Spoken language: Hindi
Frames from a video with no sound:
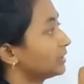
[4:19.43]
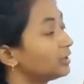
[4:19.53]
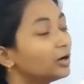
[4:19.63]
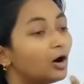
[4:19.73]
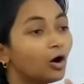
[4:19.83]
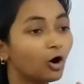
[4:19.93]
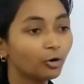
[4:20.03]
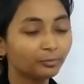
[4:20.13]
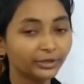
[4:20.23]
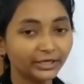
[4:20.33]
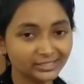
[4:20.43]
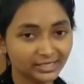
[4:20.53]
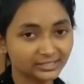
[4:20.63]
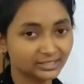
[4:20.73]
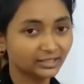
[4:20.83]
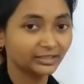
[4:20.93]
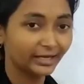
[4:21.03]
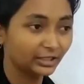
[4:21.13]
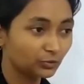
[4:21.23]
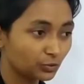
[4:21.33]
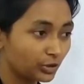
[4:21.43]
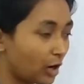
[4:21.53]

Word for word: हैं और प्रीडिसेसर यानी वो